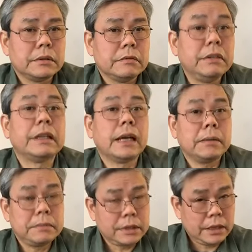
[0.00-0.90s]
Việt
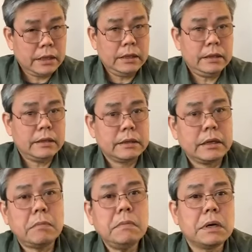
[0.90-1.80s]
Nam sẽ
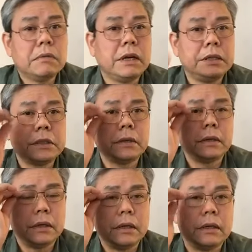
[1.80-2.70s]
đóng một cái vai
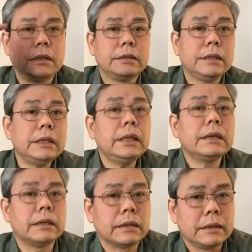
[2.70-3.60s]
trò rất
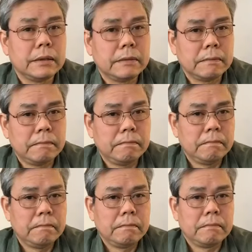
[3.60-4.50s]
tích cực
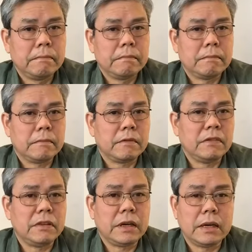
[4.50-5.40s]

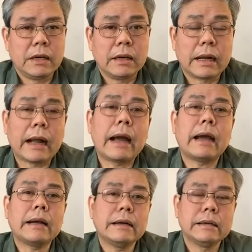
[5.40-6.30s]
và
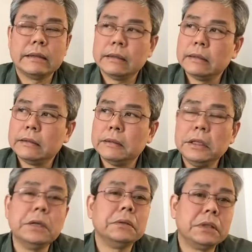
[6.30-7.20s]
càng
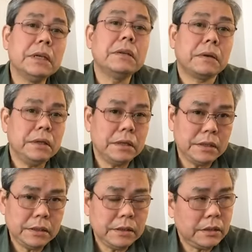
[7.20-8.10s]
nhiều tiếng nói
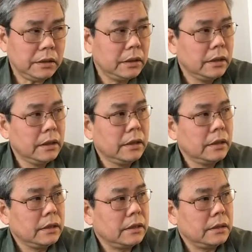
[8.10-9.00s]
hơn nữa
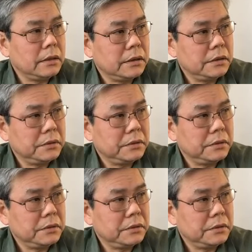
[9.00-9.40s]
Ờ,